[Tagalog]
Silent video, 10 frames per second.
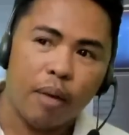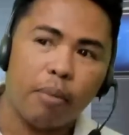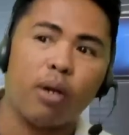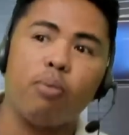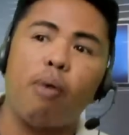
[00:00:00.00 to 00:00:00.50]

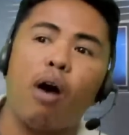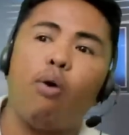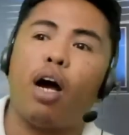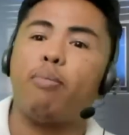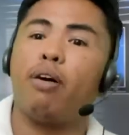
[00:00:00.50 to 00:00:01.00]
Pero
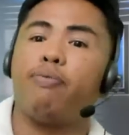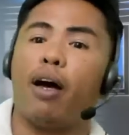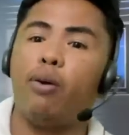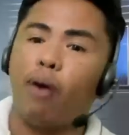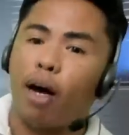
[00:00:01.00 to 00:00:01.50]
bago ka
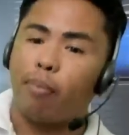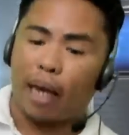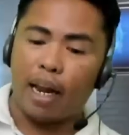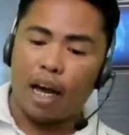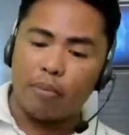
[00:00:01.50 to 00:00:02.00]
mag-follow up,
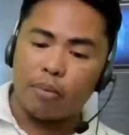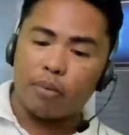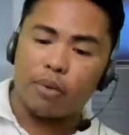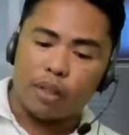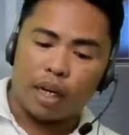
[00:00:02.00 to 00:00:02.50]
kailangan mo
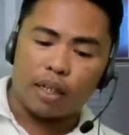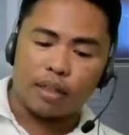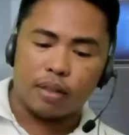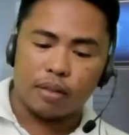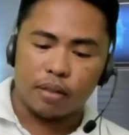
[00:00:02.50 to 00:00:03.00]
munang
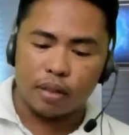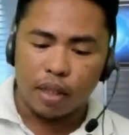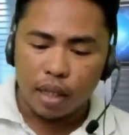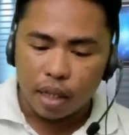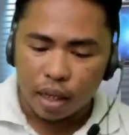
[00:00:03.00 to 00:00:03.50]

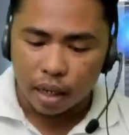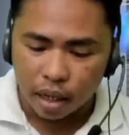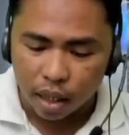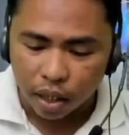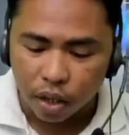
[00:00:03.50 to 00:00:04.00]

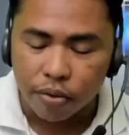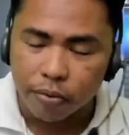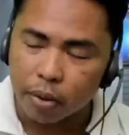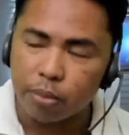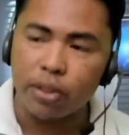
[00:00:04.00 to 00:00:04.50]
uh,
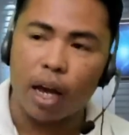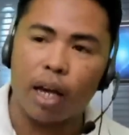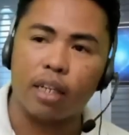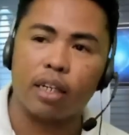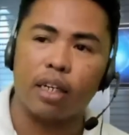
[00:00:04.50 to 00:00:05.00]
i-confirm
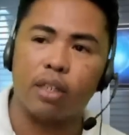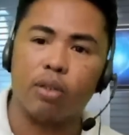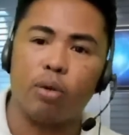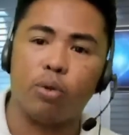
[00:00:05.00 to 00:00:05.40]
sa akin kung